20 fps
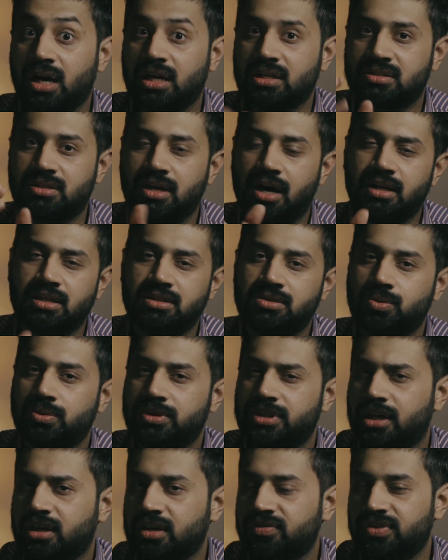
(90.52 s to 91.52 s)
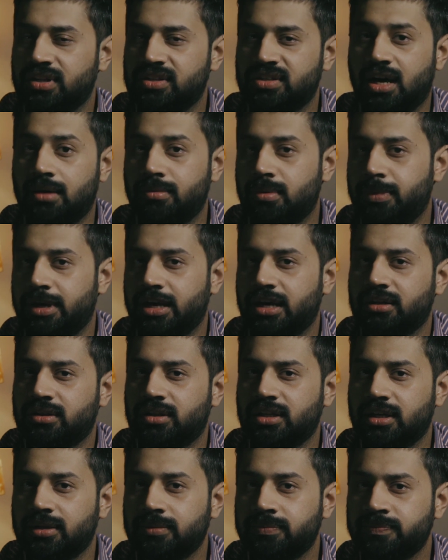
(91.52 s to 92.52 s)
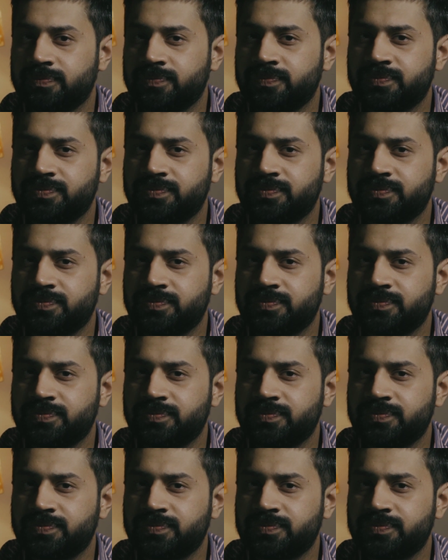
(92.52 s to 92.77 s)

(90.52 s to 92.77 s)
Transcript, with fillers: हर साल इस दुनिया के फ़जा में फेंकते हैं